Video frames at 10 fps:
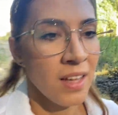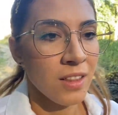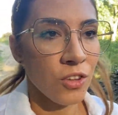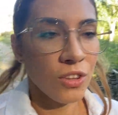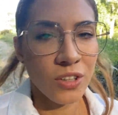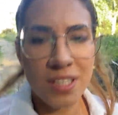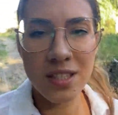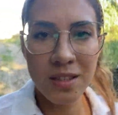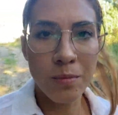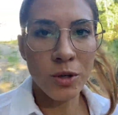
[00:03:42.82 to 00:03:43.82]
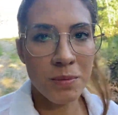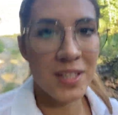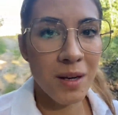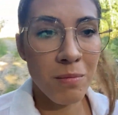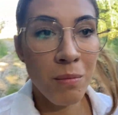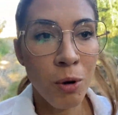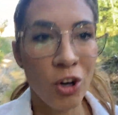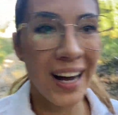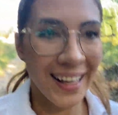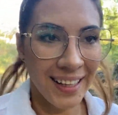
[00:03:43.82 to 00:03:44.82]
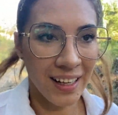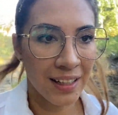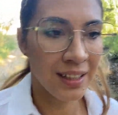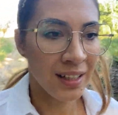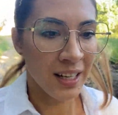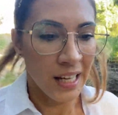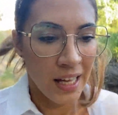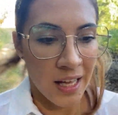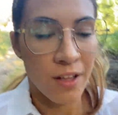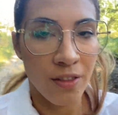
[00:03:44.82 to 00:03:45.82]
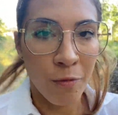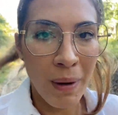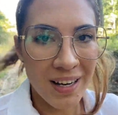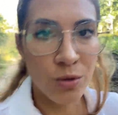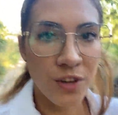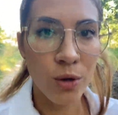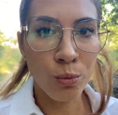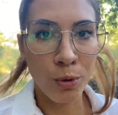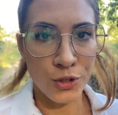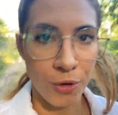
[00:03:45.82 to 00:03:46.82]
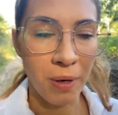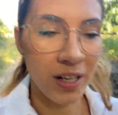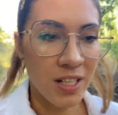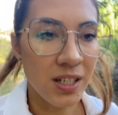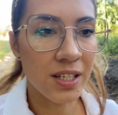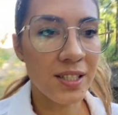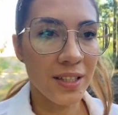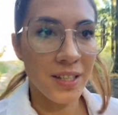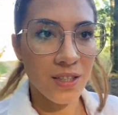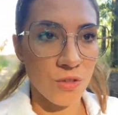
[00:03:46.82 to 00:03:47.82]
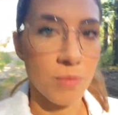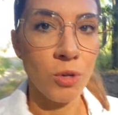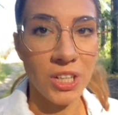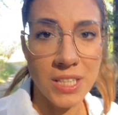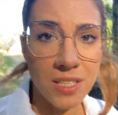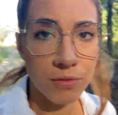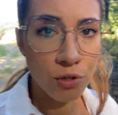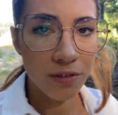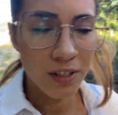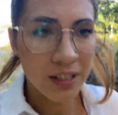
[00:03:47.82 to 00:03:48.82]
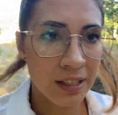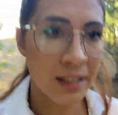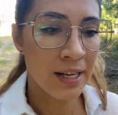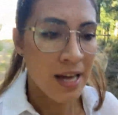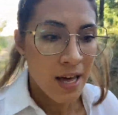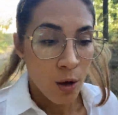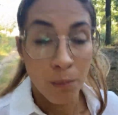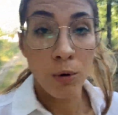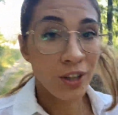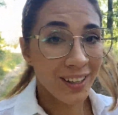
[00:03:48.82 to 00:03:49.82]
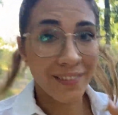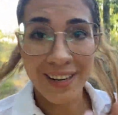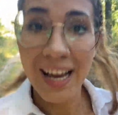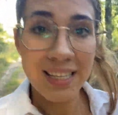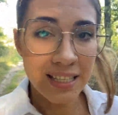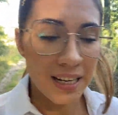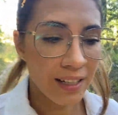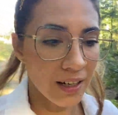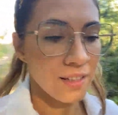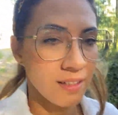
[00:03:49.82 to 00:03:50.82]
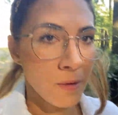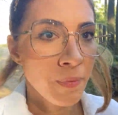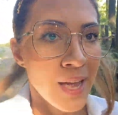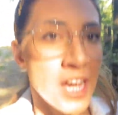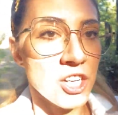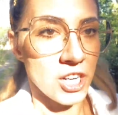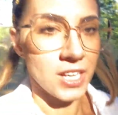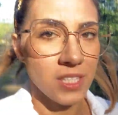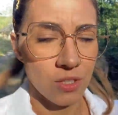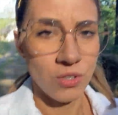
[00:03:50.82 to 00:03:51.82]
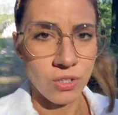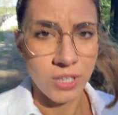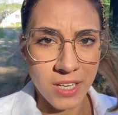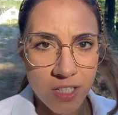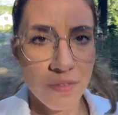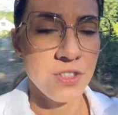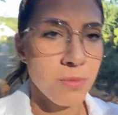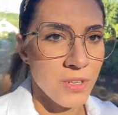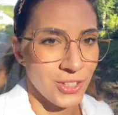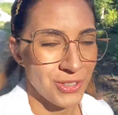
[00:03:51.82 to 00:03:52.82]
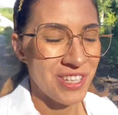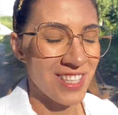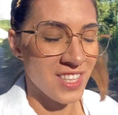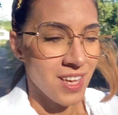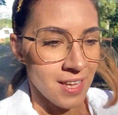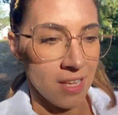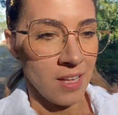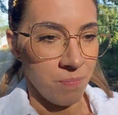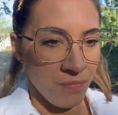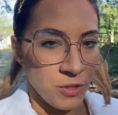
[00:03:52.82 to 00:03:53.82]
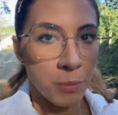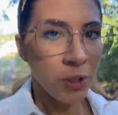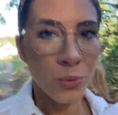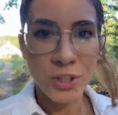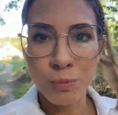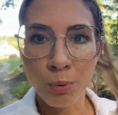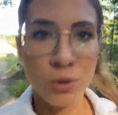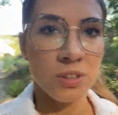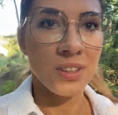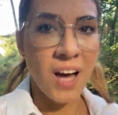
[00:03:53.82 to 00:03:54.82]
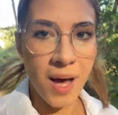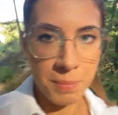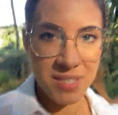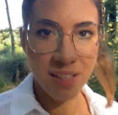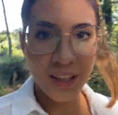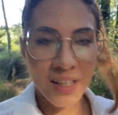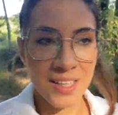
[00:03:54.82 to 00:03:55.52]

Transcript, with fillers: no to jest moim zdaniem blokada na bardzo wielu poziomach, czyli z jednej strony blokada zawodowa, blokada w relacjach. Często, jeżeli widzimy, że ktoś jest niemiły, butny, hamski,